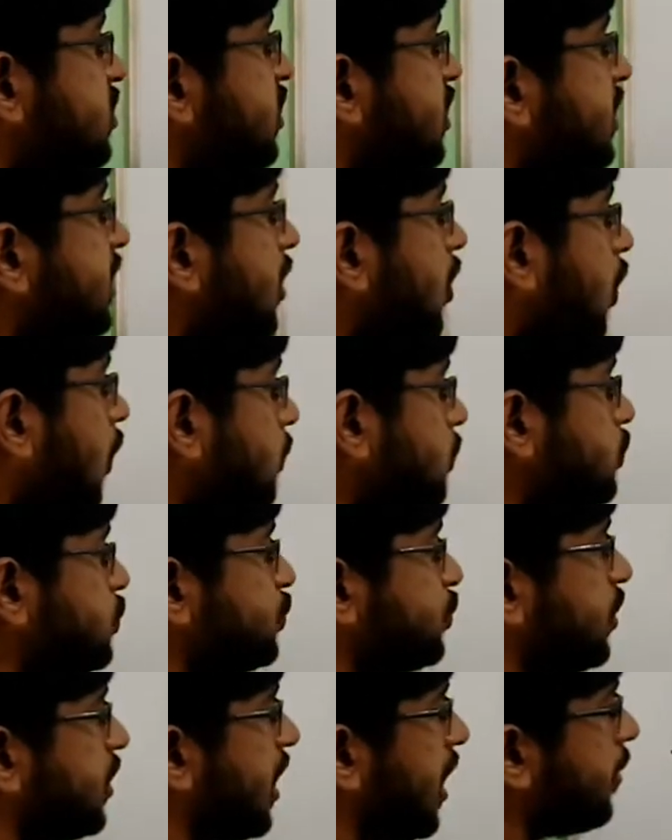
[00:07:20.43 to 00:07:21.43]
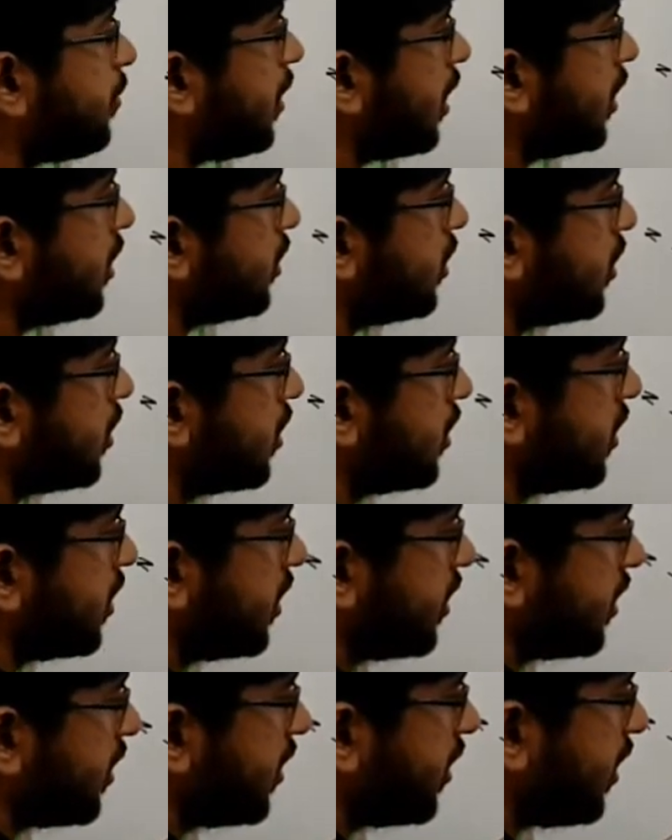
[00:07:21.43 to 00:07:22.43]
সেটা অবশ্যই আমার
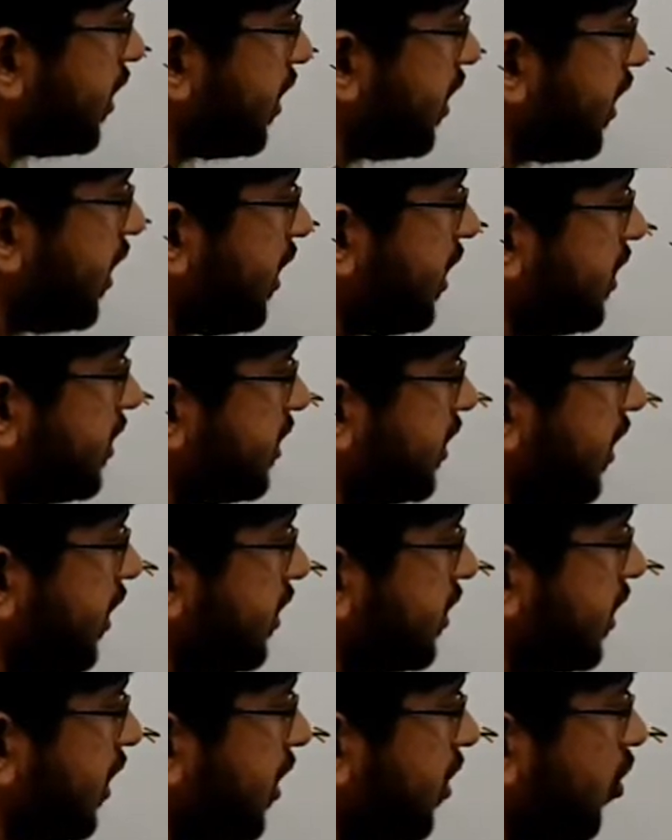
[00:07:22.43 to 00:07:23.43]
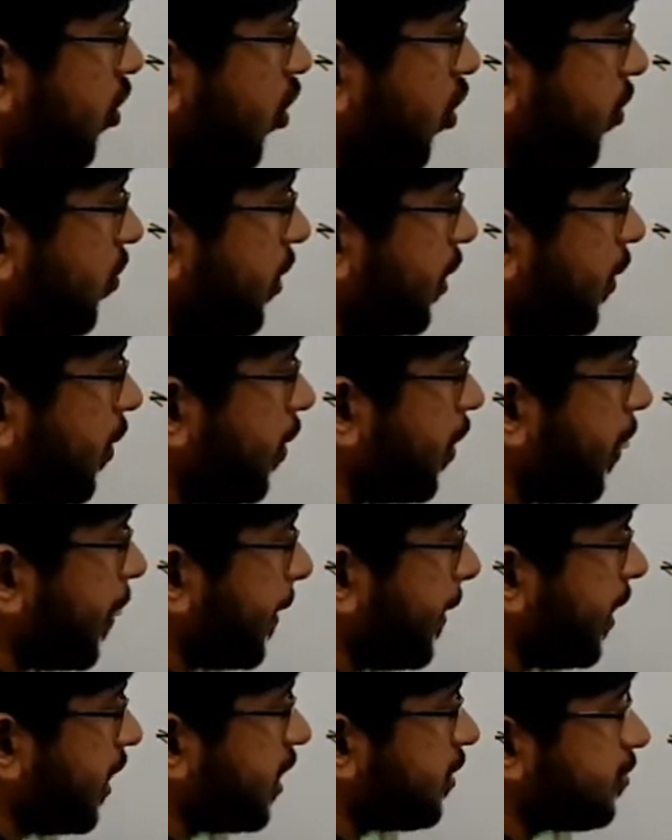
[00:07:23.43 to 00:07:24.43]
এই ডেল্টা হবে
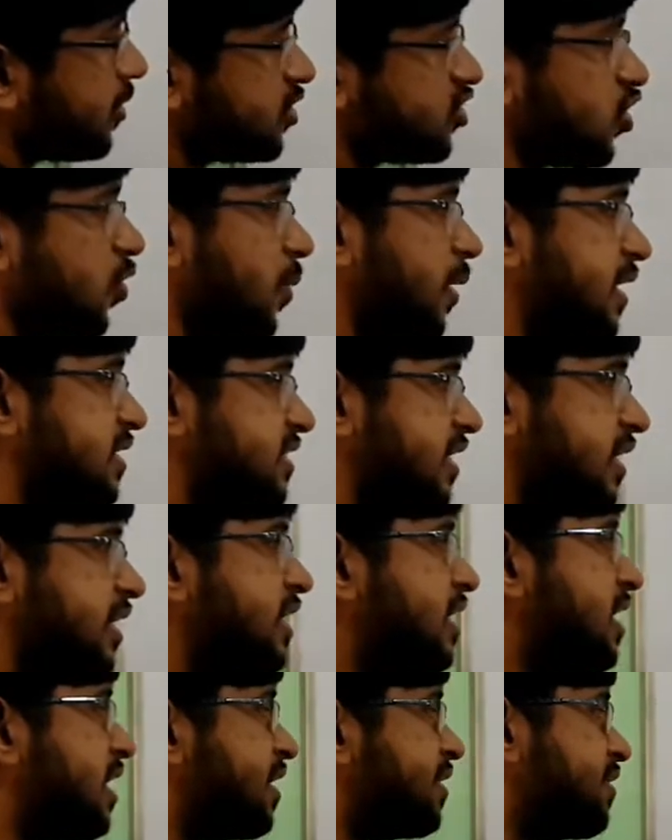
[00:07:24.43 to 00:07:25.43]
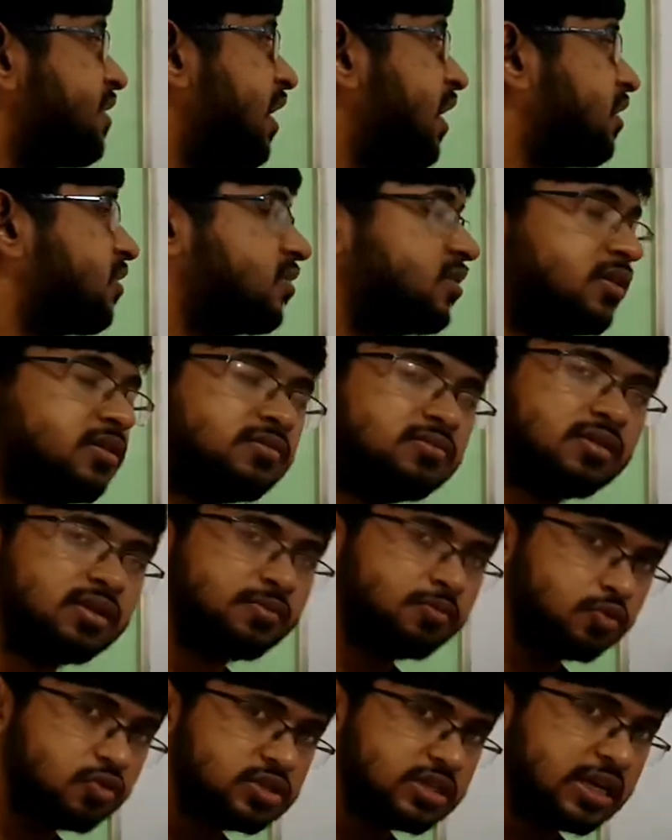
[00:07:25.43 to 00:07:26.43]
কারণ আমরা সবাই জানি একটি
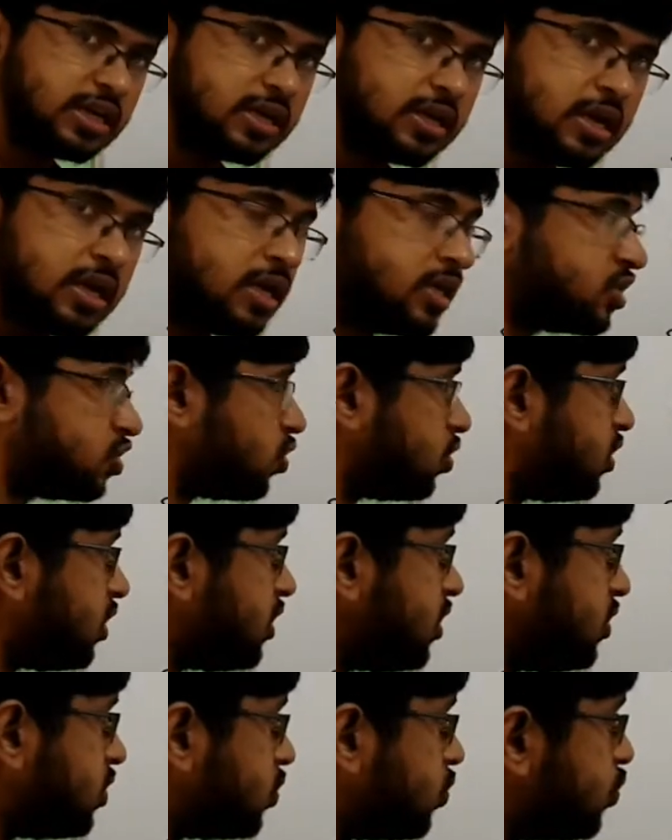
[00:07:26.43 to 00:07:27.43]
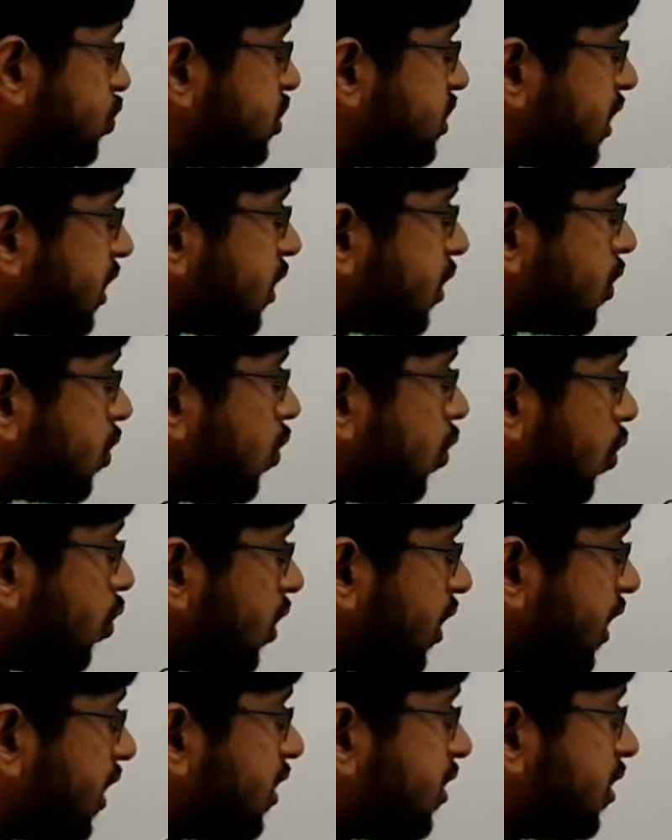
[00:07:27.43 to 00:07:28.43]
ত্রিভুজের যদি দুইটা
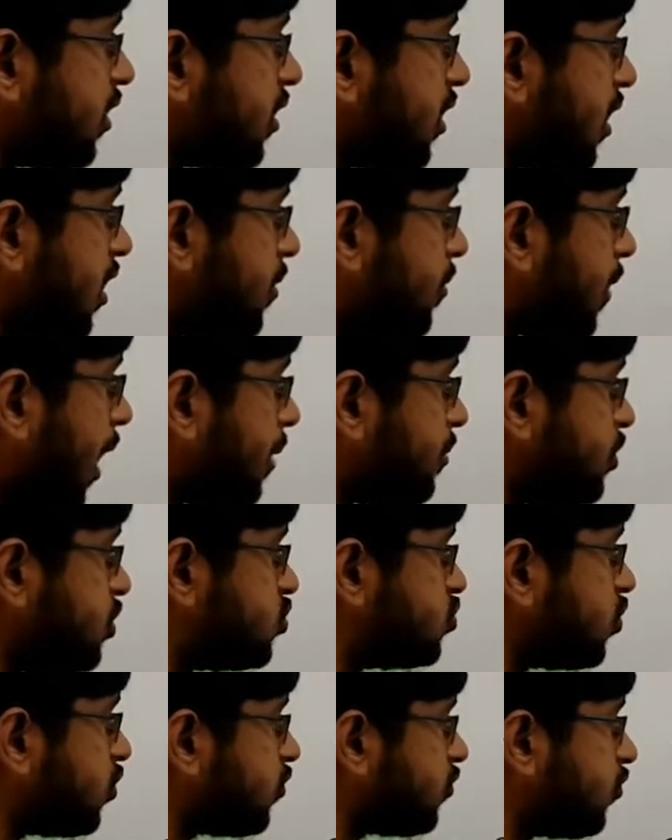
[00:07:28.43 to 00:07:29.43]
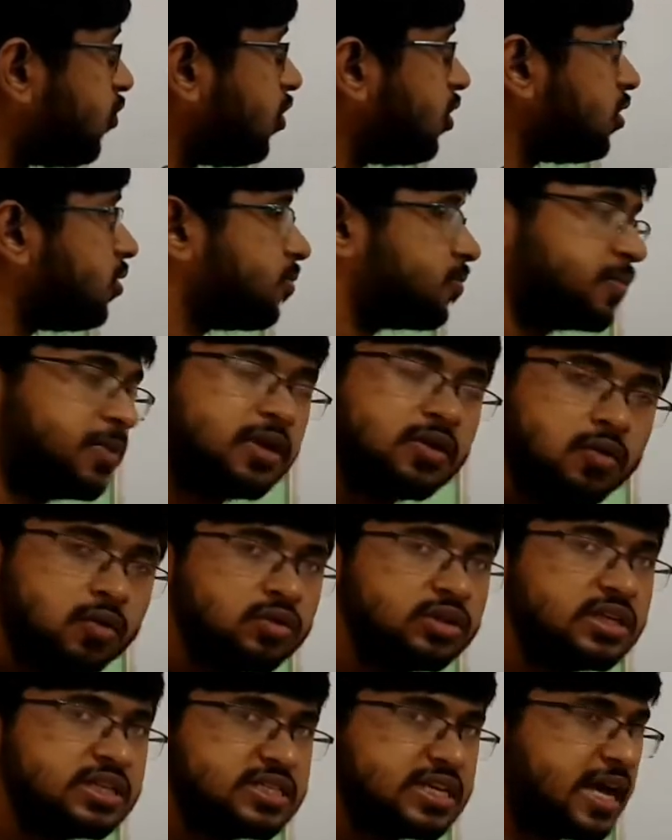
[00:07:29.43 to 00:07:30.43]
কোণের আমি যোগফল বের
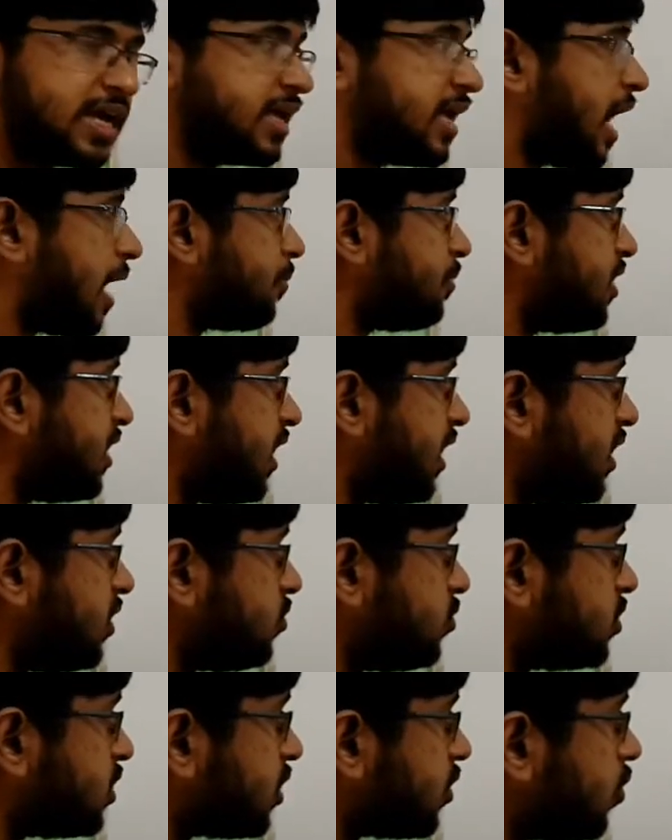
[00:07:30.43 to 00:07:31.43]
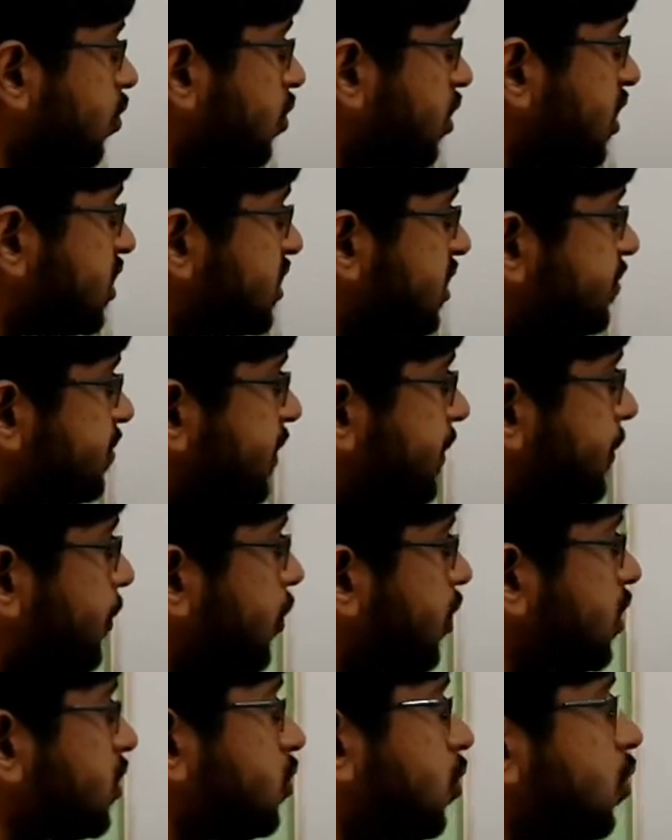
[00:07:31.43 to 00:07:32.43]
করতে চাই আমি এই দুইটা কোণের যে
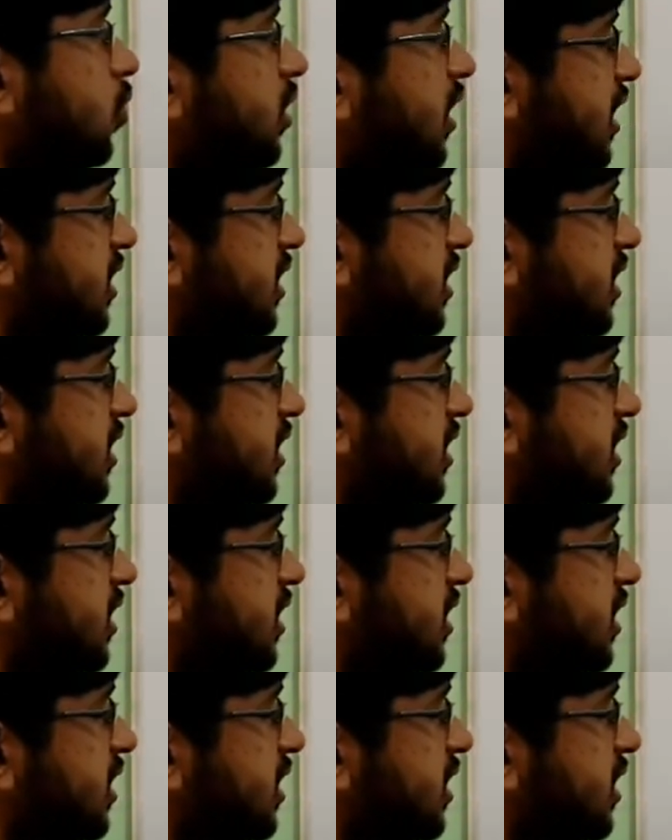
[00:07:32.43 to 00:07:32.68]
বিপরীত কোণটা